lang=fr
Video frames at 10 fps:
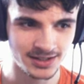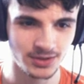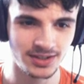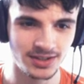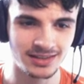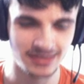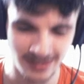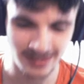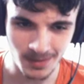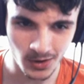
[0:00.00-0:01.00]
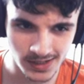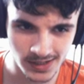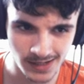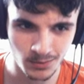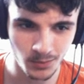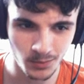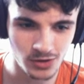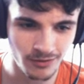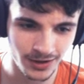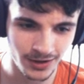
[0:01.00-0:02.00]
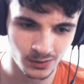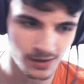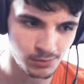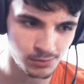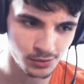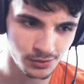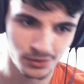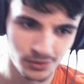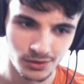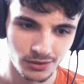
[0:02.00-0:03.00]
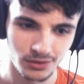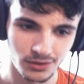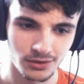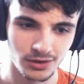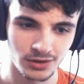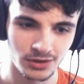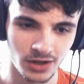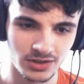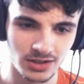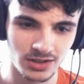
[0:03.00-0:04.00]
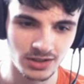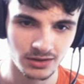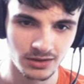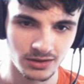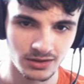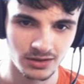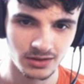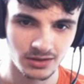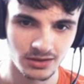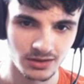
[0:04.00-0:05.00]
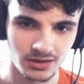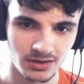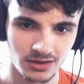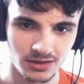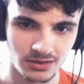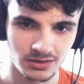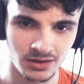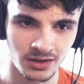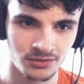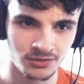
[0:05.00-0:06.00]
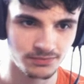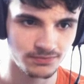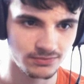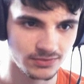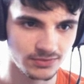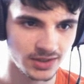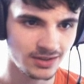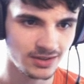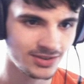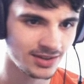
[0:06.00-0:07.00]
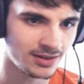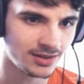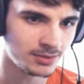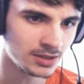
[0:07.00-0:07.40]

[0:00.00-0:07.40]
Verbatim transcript: c'est désamorcer les bombes de la façon la plus... Conne qui soit Euh... Qu'est-ce que c'est là-bas